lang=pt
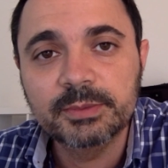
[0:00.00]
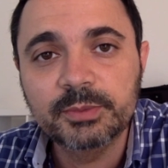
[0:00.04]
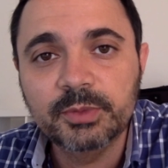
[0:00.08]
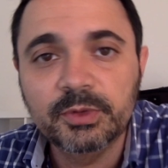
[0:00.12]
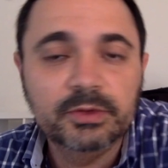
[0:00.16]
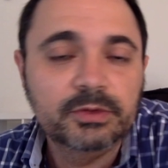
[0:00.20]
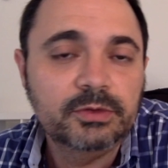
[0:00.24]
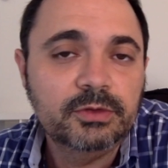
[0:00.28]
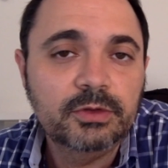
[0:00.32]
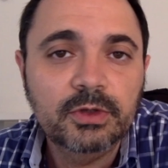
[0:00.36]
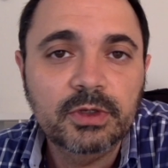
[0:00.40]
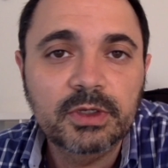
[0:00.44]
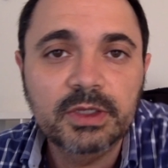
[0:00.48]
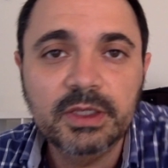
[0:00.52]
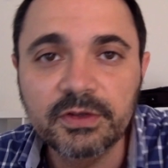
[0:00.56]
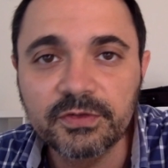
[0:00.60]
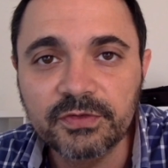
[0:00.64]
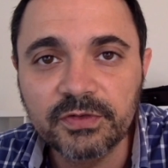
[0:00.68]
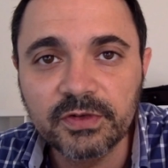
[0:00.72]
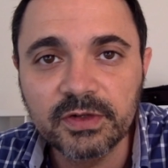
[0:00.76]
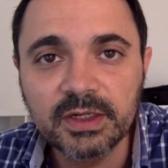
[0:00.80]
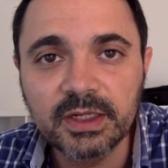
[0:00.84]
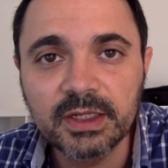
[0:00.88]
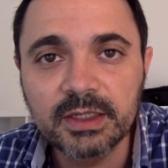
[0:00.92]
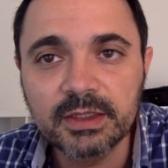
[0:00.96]
Pronto, eu aqui a
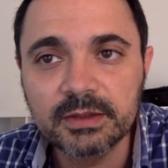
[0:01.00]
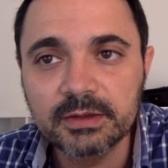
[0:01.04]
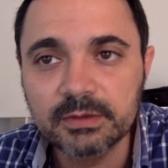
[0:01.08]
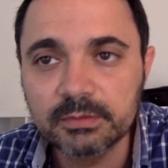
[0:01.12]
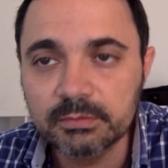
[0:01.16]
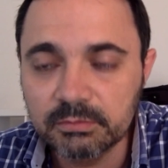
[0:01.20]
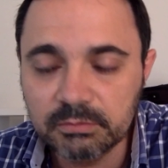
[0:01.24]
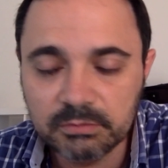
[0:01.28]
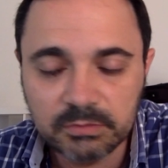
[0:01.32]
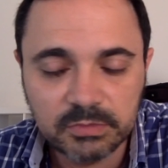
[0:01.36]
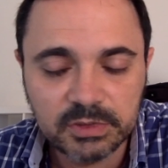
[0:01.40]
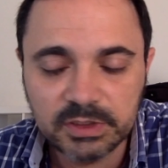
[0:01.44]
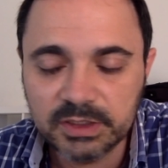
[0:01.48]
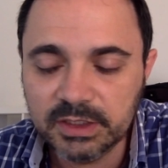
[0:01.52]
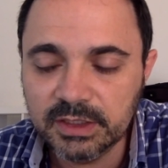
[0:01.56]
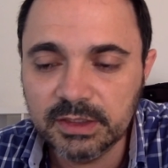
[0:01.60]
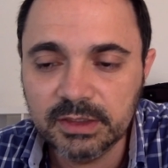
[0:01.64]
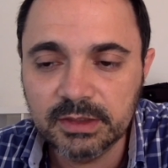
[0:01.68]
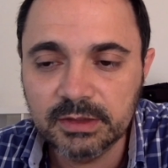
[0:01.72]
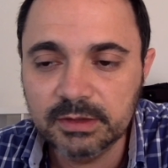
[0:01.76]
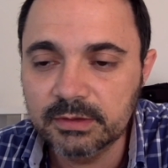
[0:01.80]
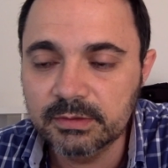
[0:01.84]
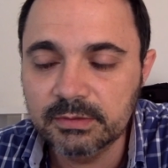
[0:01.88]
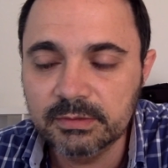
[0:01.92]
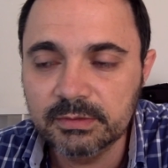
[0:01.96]
falar,
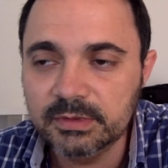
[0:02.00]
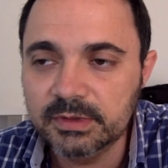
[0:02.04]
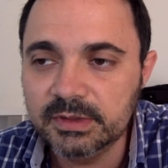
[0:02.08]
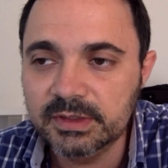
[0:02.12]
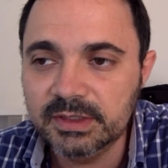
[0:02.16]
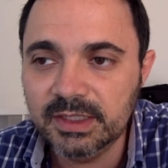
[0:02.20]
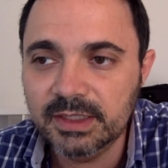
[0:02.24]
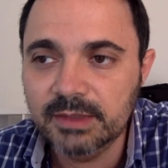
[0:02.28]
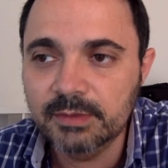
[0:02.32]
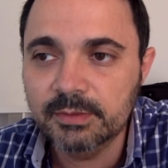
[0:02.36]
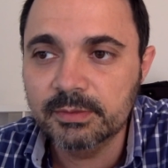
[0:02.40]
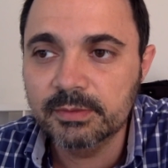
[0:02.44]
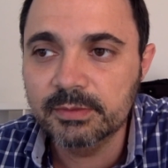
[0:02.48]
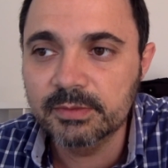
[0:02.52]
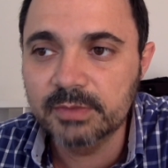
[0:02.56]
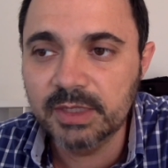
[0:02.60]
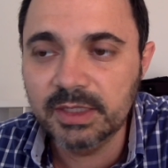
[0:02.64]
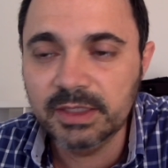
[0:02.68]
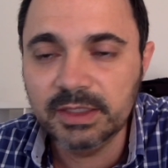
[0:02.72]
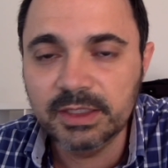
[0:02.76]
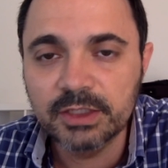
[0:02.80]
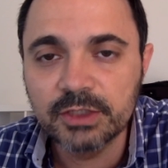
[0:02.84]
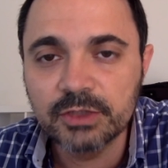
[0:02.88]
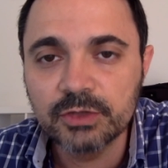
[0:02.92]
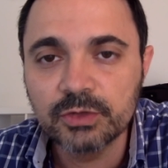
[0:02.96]
sem, sem
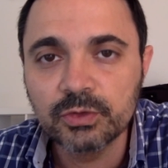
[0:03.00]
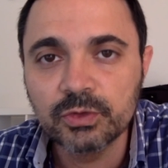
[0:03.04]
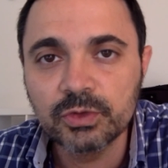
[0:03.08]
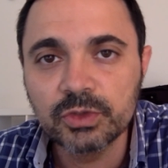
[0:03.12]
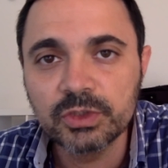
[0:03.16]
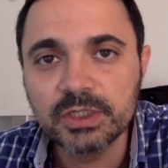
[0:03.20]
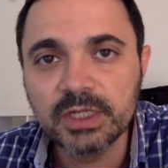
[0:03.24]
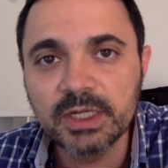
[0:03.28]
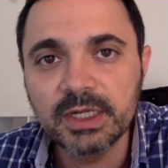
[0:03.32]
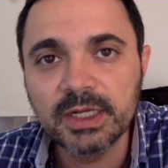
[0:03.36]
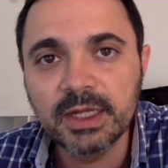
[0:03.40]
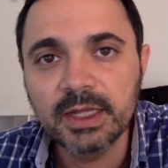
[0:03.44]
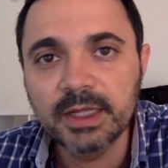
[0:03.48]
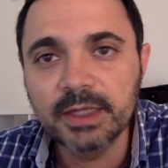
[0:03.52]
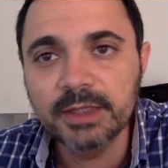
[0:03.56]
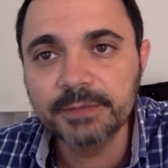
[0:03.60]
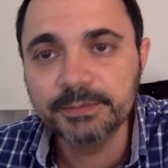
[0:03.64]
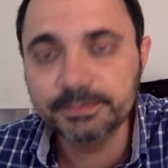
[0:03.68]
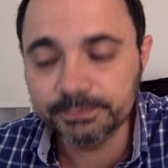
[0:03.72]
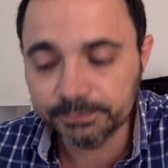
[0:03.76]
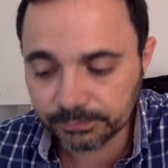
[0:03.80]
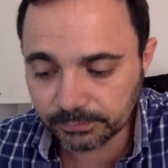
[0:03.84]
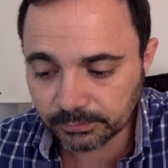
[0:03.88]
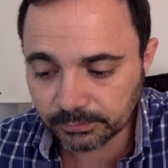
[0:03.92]
edições nem nada,